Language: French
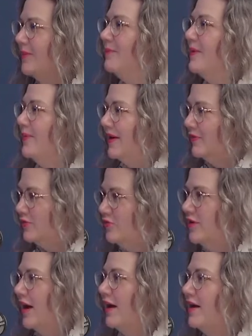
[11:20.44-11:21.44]
Mais par contre,
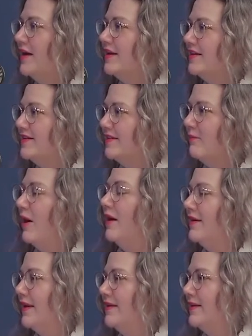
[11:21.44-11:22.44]
on a, bah,
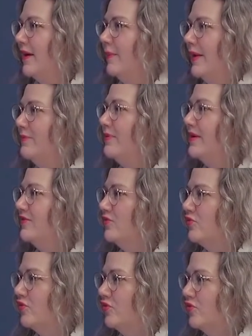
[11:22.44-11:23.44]
il n'y a, pas de
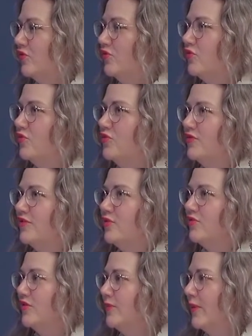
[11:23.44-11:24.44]
pression dans le sens où si on le
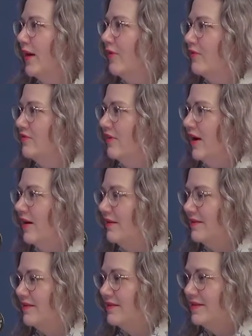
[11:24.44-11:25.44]
fait pas, on va,
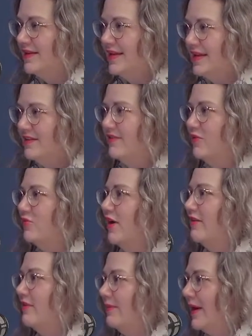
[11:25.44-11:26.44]
euh, il va nous
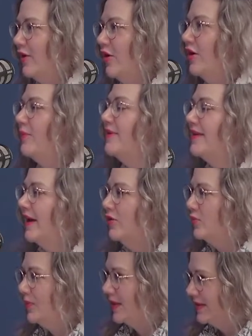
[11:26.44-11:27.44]
arriver malheur. Mais il y a
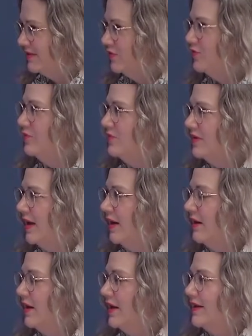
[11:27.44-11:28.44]
une pression, il y a,
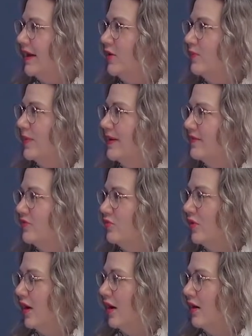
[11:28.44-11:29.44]
y a, une
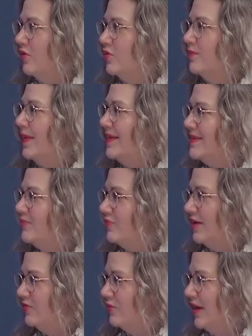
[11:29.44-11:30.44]
pression, une
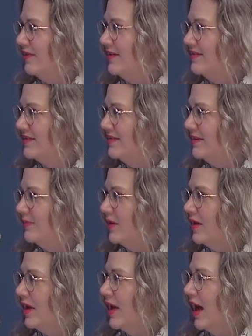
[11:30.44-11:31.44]
manipulation de la victime
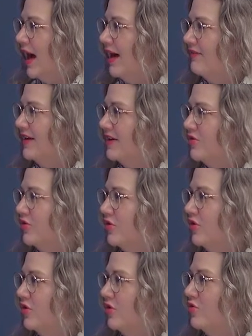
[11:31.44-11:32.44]
avec
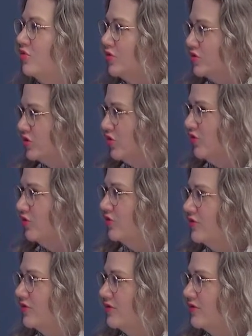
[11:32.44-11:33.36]
euh, l'urgence.